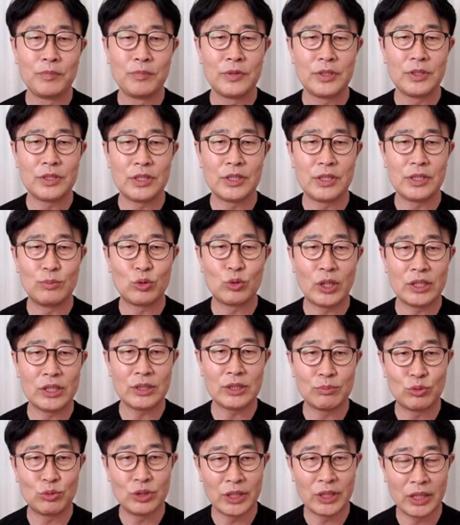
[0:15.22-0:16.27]

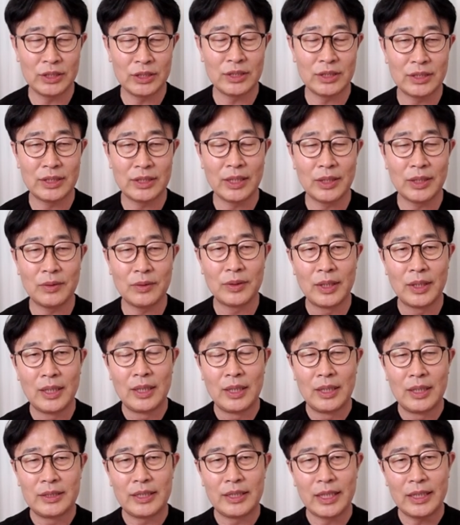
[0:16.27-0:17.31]
질문하신 분이 계시는데요.
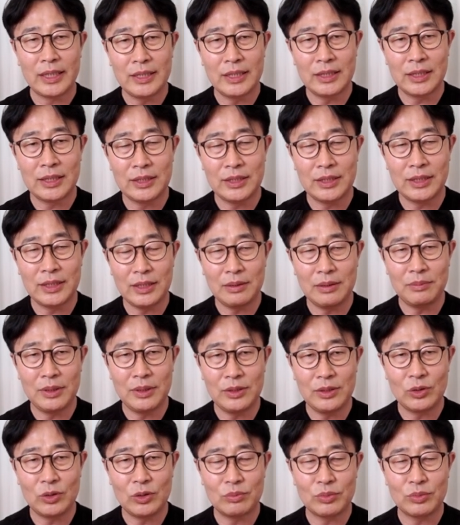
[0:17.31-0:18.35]
제가
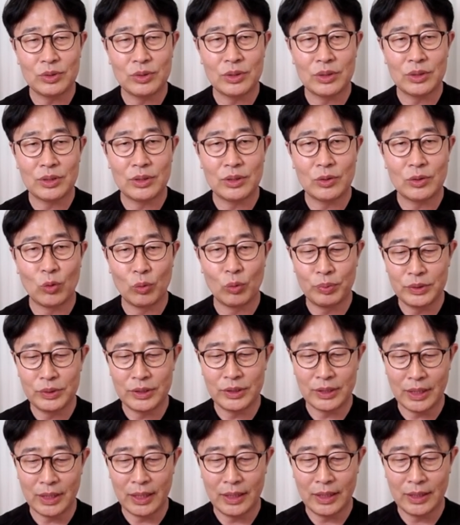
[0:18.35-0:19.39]
2012년부터 오픈
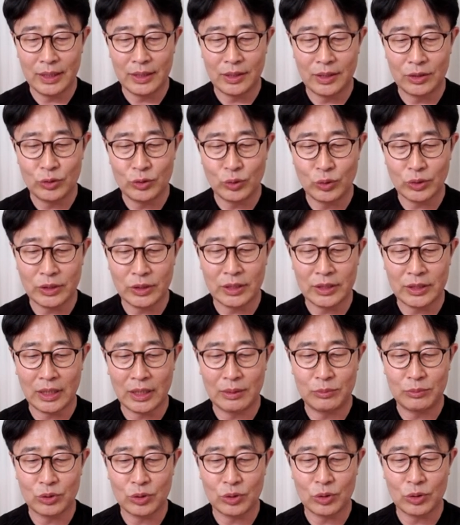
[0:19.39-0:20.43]
스케일 건축사
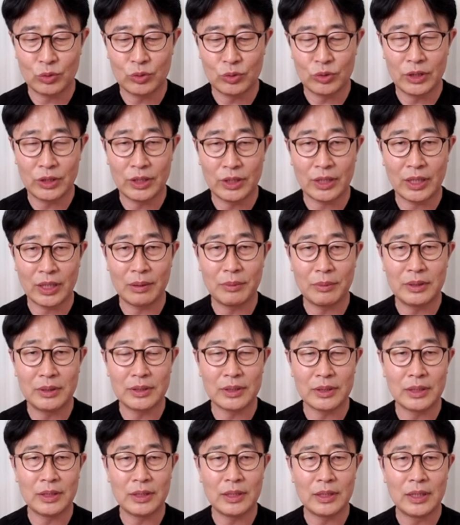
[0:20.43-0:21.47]
사무소를 운영을
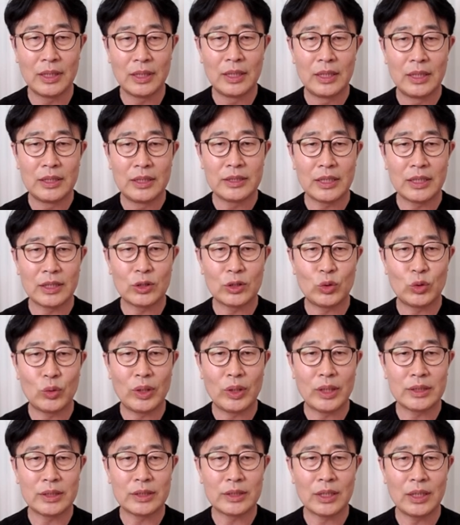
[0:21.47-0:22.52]
하면서 제가
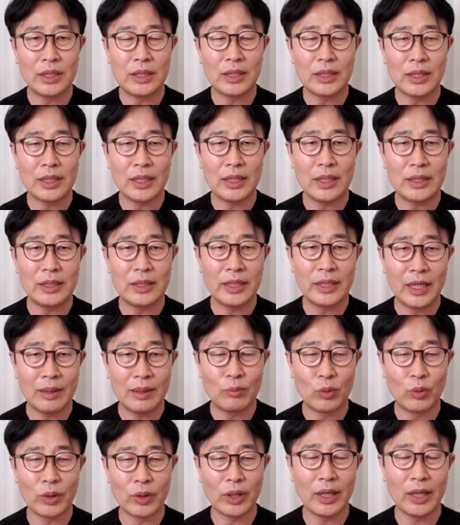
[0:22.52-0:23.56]
그동안 설계를 해
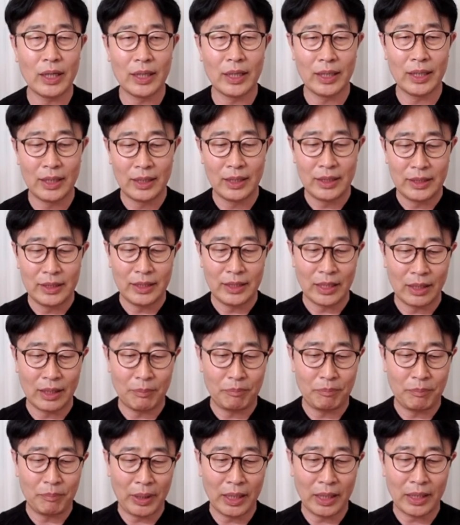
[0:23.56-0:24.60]
본 게 약
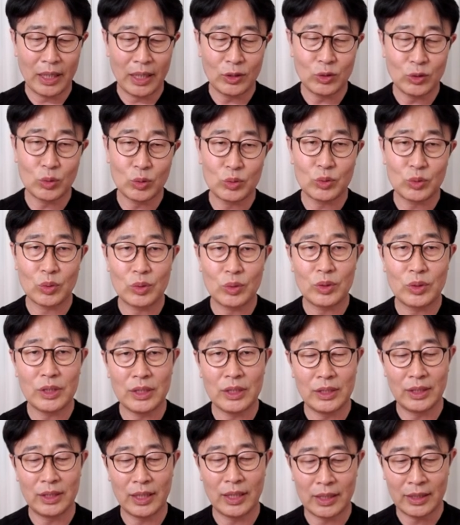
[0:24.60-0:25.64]
100개 정도를
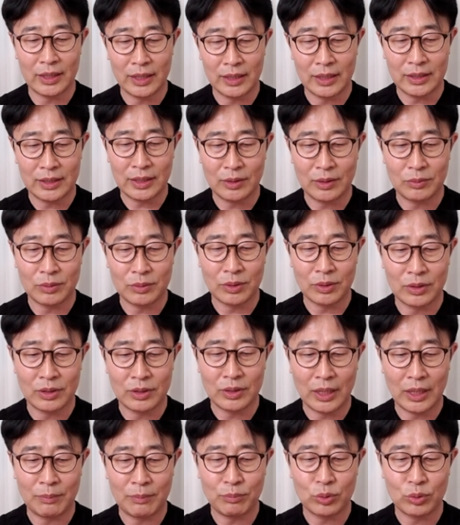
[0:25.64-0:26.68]
인허가를 냈더라고요.
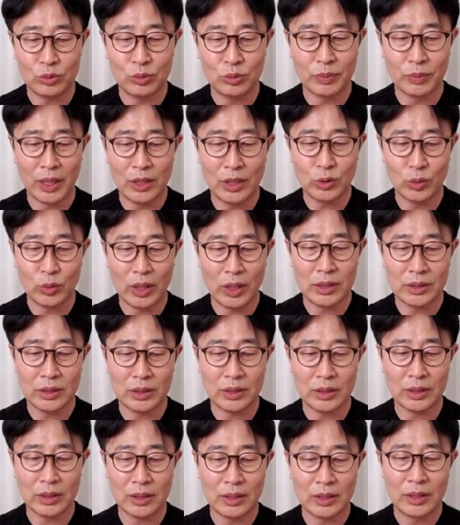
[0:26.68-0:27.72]
앞으로 좀
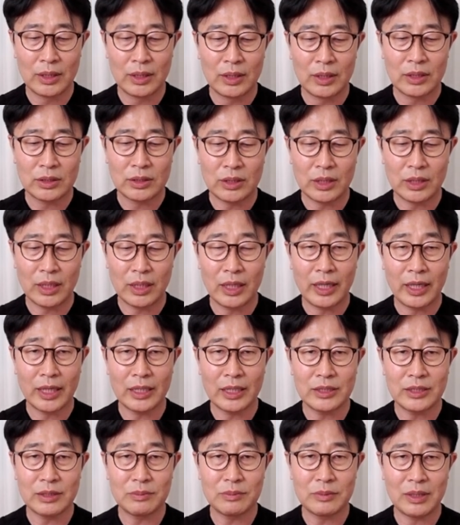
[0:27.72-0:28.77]
계속해서 설계를
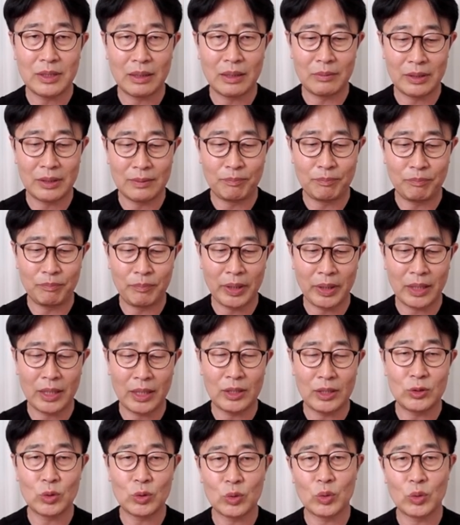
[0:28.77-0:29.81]
하겠습니다만은
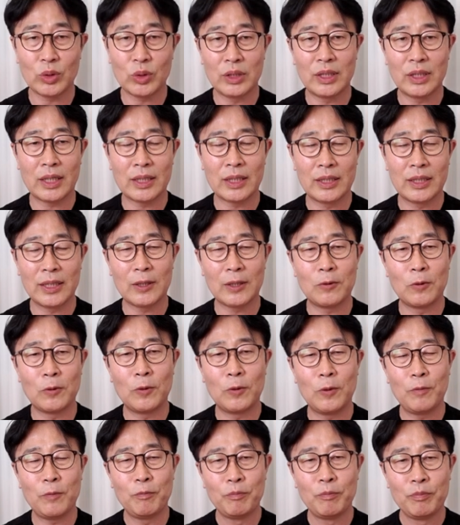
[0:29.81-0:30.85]
100개 정도 인허가를
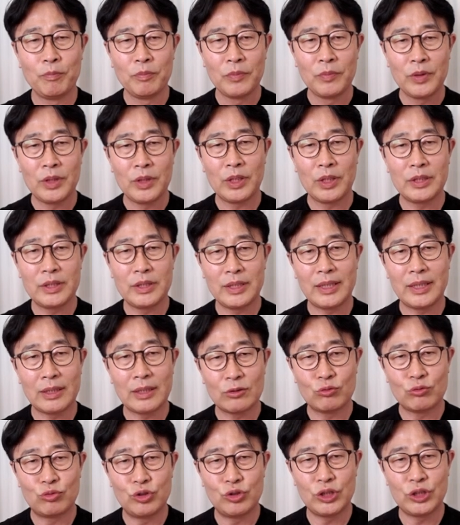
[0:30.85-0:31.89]
냈고 현재
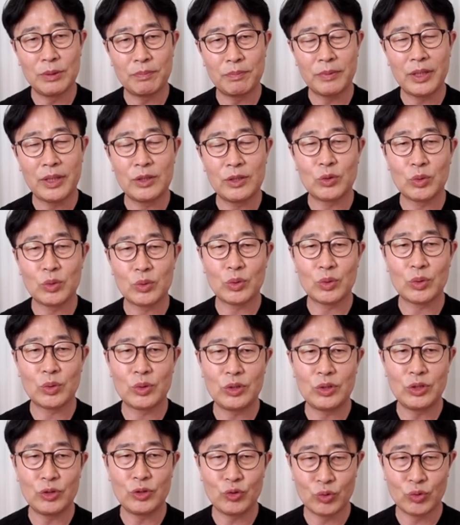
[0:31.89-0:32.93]
약 90개
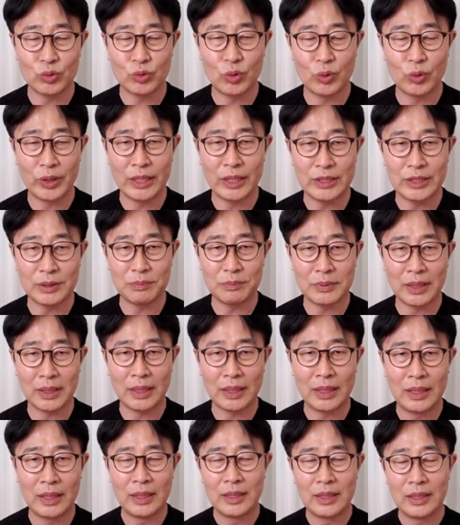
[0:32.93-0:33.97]
정도를 준공을
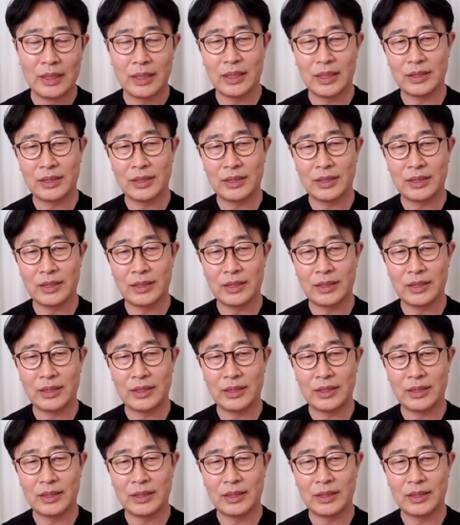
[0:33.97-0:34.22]
했습니다. 그래서